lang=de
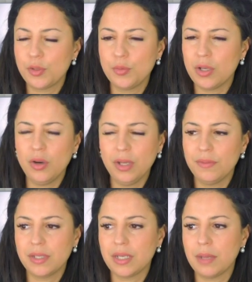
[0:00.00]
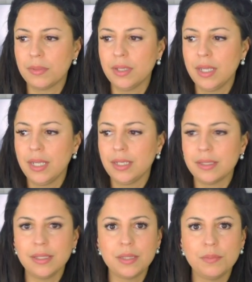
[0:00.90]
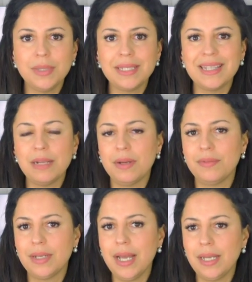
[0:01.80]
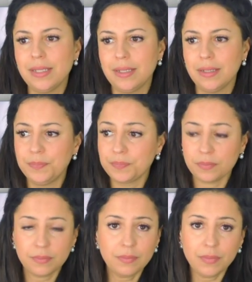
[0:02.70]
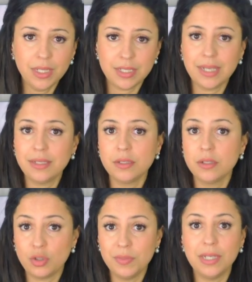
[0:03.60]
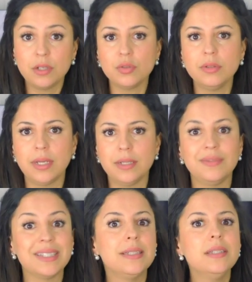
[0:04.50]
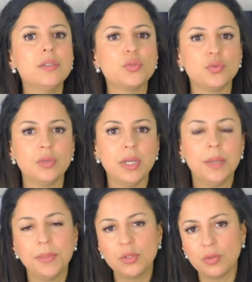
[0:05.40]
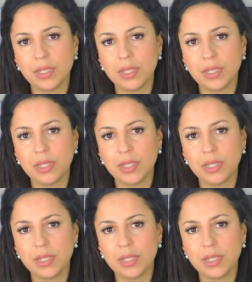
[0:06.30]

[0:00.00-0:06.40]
wo ich mich auch erwischt habe, dass ich mich selber vernachlässige. Ich starte schon mit der Gesundheit. Was isst du? Bist du